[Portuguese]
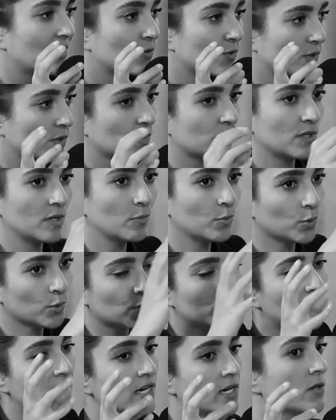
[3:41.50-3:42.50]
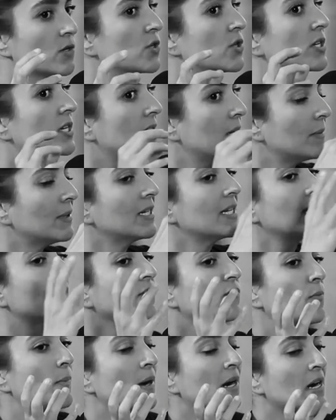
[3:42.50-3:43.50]
dos seus tributos ali, de que maneira eu
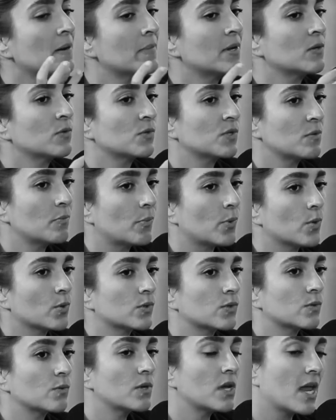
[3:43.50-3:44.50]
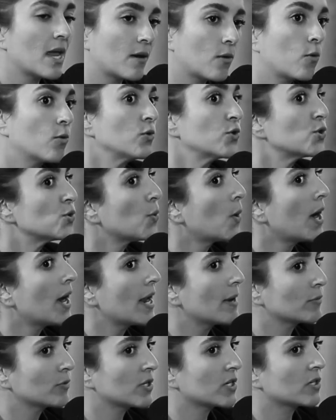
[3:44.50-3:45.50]
vou pagar menos imposto e continuar
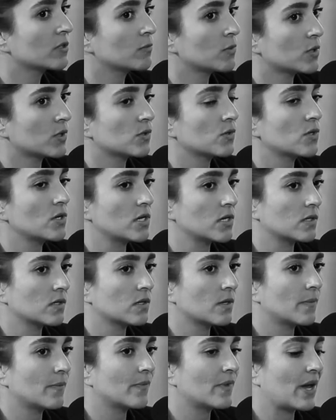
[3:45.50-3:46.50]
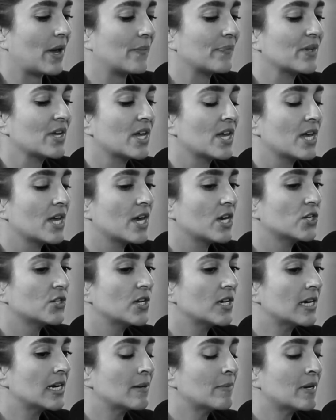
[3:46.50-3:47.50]
remunerando meu acionista. Né? A gente
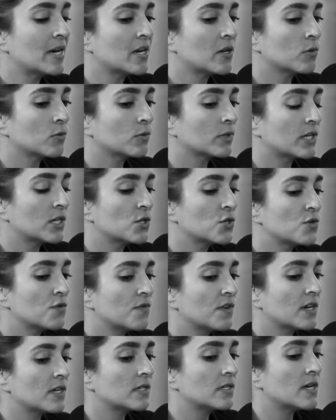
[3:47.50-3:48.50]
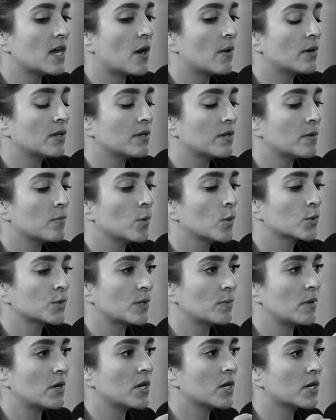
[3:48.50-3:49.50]
tem que lembrar que um grande diferencial entre Bolsa
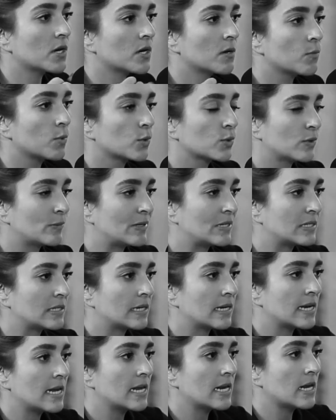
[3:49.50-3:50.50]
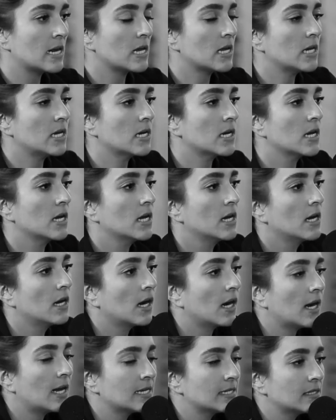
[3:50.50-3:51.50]
Americana e Bolsa Brasileira é que
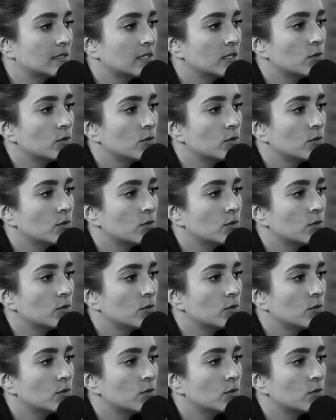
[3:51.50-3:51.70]
lá você tem